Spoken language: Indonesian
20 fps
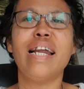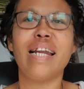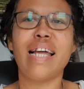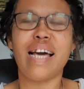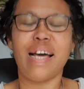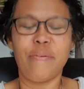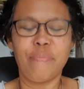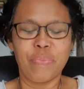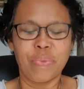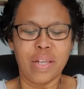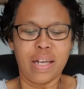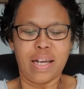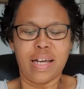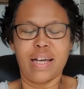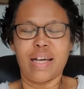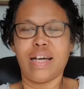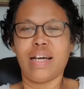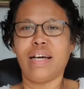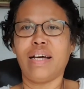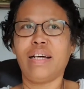Nah,
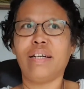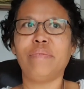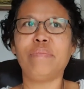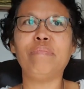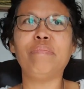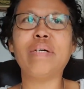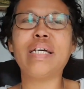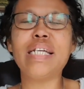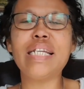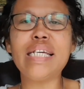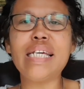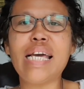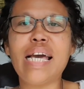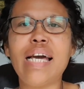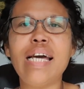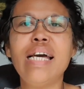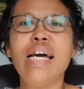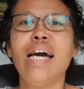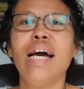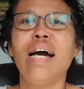uh, begini
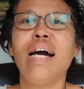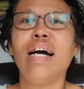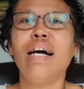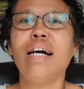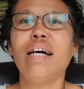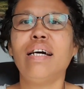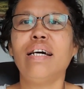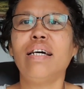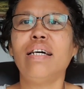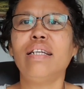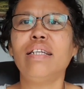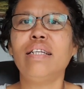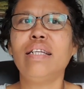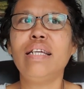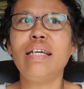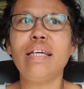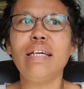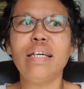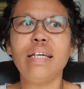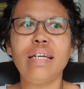ya. Uh,
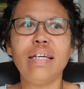di